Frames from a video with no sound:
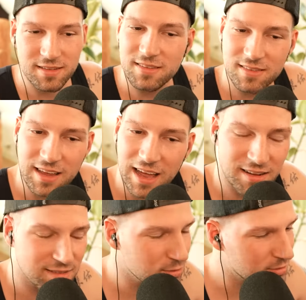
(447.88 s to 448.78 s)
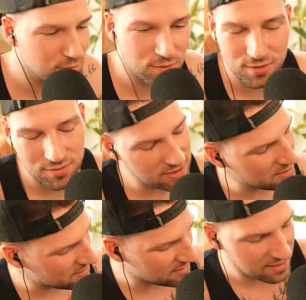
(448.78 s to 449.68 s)
Das ist alles so süß und wie
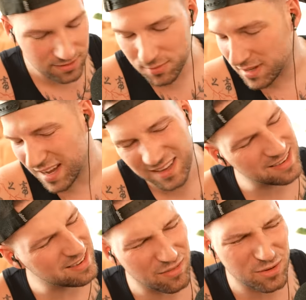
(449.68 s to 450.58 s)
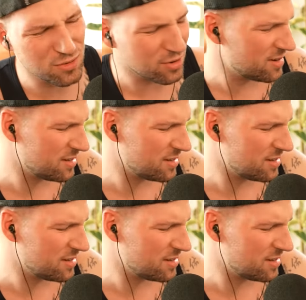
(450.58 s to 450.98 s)
die sich dann um die. Ach, das ist einfach nur toll.